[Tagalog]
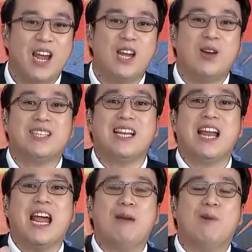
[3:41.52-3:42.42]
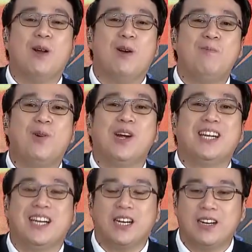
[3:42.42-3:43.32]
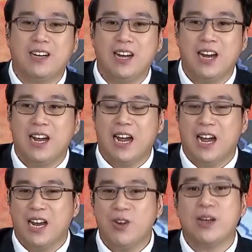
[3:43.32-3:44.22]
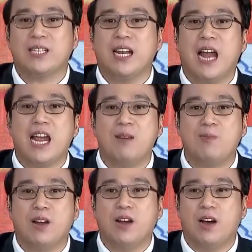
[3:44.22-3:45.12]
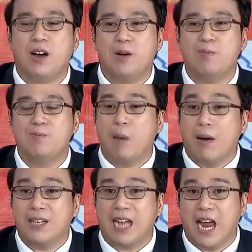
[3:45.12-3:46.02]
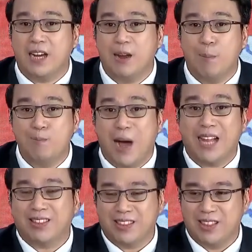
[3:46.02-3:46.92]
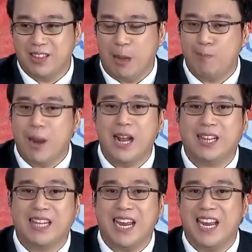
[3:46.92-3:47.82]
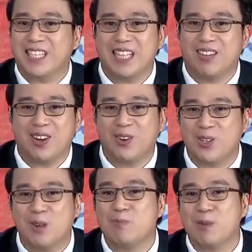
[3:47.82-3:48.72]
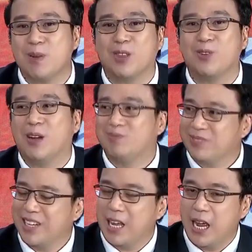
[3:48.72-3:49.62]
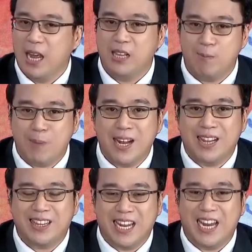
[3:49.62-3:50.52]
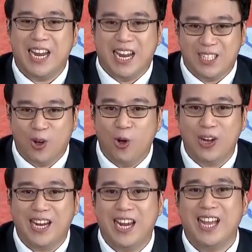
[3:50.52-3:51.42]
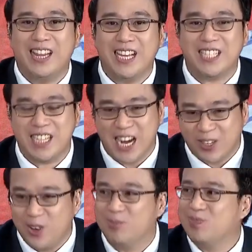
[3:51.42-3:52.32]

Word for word: You are still liable of murder. You are still liable of parricide. But the penalty is not reclusion perpetua the penalty is only this zero.